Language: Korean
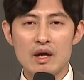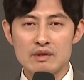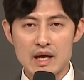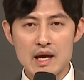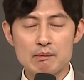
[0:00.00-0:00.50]

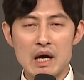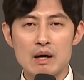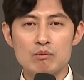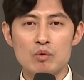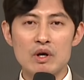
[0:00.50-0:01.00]
나의
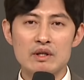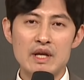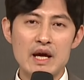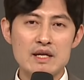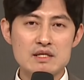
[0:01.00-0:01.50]
마음과
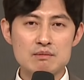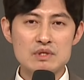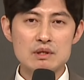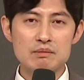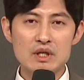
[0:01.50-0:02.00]
나의
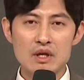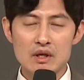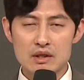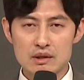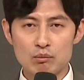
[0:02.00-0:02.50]
씀씀이
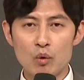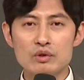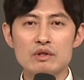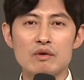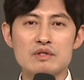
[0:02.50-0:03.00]
그
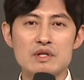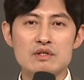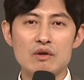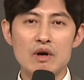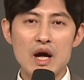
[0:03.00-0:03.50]
모든
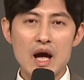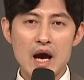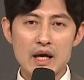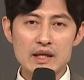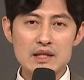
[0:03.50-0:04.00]
것에서
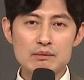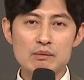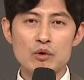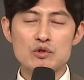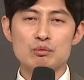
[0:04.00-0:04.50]
하나님을
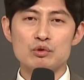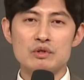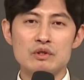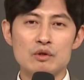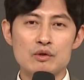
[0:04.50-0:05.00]
먼저
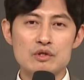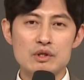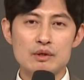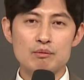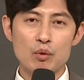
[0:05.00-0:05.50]
붙드는
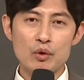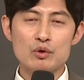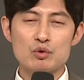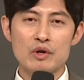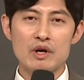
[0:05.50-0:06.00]
것을
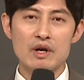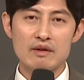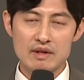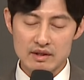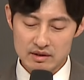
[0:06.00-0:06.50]
보여줘야
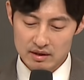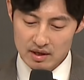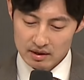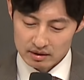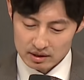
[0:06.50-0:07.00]
한다는
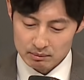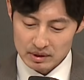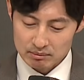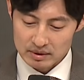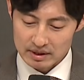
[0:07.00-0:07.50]

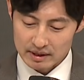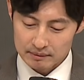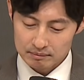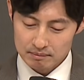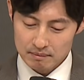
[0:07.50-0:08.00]
의미입니다.
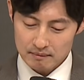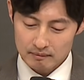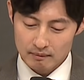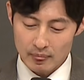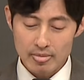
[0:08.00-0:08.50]

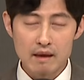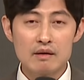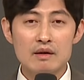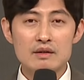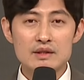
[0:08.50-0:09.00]

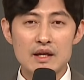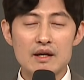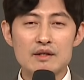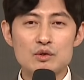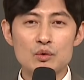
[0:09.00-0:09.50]

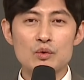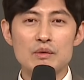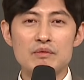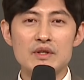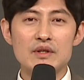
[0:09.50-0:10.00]
사랑하는
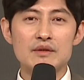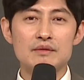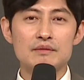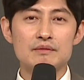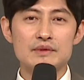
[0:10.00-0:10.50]
성도님들,
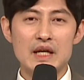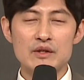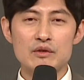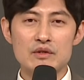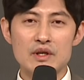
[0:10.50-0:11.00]

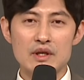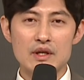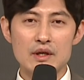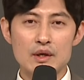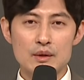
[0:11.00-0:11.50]

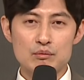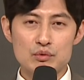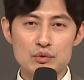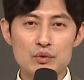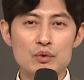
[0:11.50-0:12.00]
자녀들에게
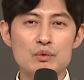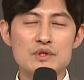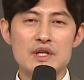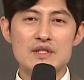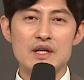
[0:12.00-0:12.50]
풍요로운
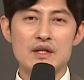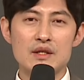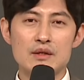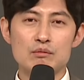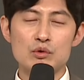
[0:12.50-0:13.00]
재산
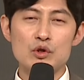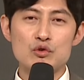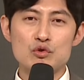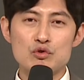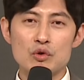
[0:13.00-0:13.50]

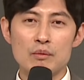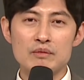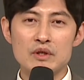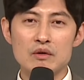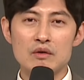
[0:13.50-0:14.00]
물려줄 수
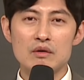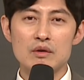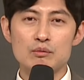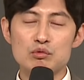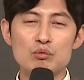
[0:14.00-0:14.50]
없는 거
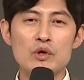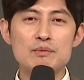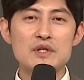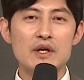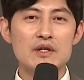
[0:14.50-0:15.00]
부모
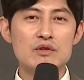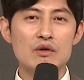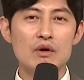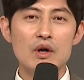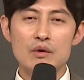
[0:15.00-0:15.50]

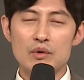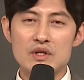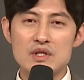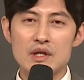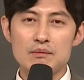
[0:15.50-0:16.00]
입장에서
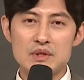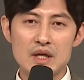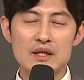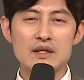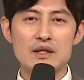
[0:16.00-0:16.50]
굉장히
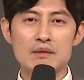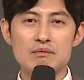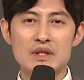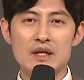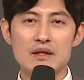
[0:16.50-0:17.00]
미안한
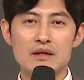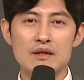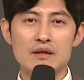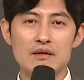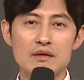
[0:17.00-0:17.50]
일입니다.
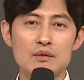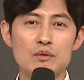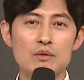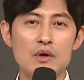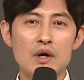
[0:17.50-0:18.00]

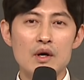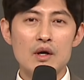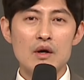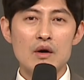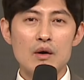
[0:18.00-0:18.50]
그리고
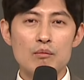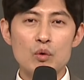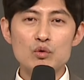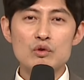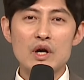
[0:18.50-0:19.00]

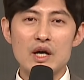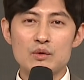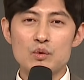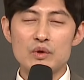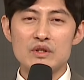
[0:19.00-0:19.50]
모두가
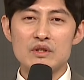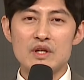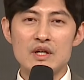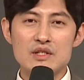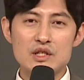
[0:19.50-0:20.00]
갖고
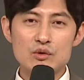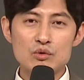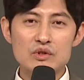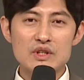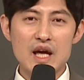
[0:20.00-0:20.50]
있는데
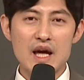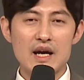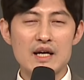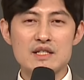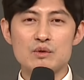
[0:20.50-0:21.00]
친구들 다
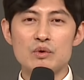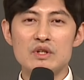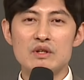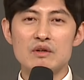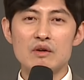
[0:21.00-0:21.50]
가지고
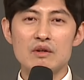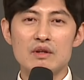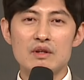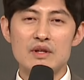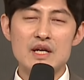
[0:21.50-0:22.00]
있는 것
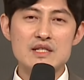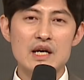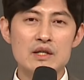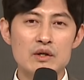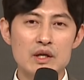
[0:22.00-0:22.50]
내
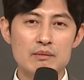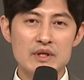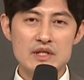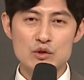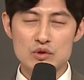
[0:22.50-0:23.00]
자녀에게만
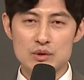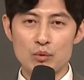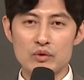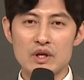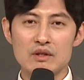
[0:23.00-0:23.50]
사주지
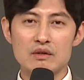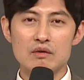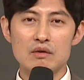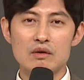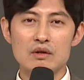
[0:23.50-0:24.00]
못하는
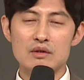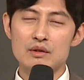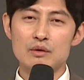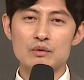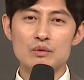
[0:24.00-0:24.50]
거,
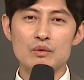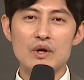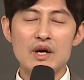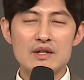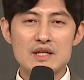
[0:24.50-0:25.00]
그것도
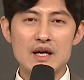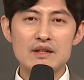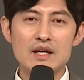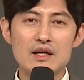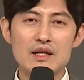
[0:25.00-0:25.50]

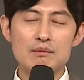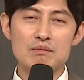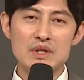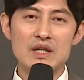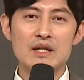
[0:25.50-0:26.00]
상당히
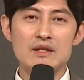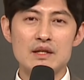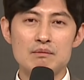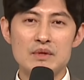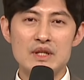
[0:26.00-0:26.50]
미안한
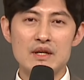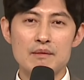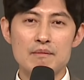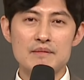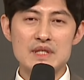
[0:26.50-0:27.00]
일입니다.
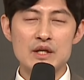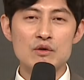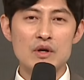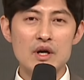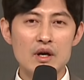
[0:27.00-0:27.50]

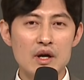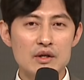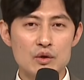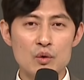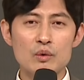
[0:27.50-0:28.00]
자녀가
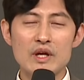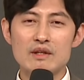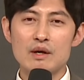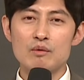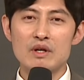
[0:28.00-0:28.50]

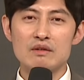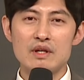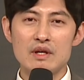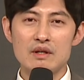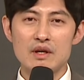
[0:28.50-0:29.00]
결혼한다고
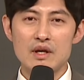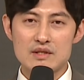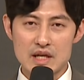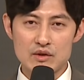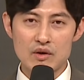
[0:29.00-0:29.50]
하는데,
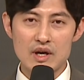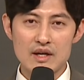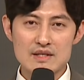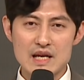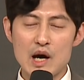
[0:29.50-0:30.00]
자녀가
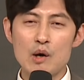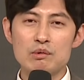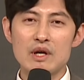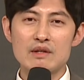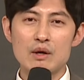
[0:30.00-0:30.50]

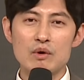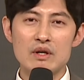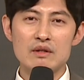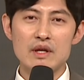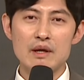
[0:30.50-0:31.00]
사업을 한다고
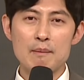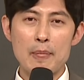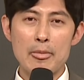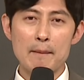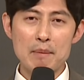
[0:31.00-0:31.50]
하는데
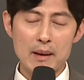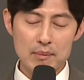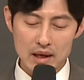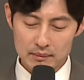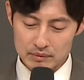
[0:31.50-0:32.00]

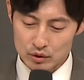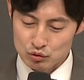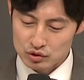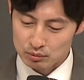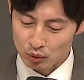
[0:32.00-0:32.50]
팍팍
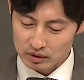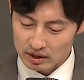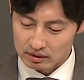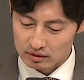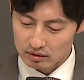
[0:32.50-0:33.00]
밀어주지
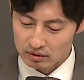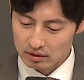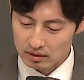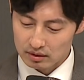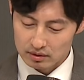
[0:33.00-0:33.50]
못하는 거,
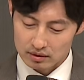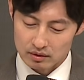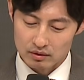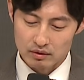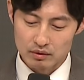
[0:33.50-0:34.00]

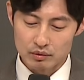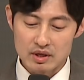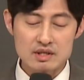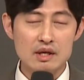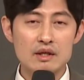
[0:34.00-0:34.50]
그거
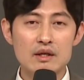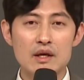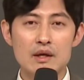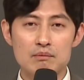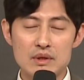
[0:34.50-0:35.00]
굉장히
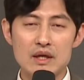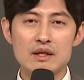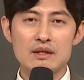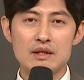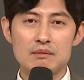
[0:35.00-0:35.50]

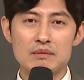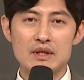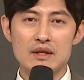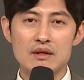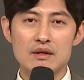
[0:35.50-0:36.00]
미안한 일입니다.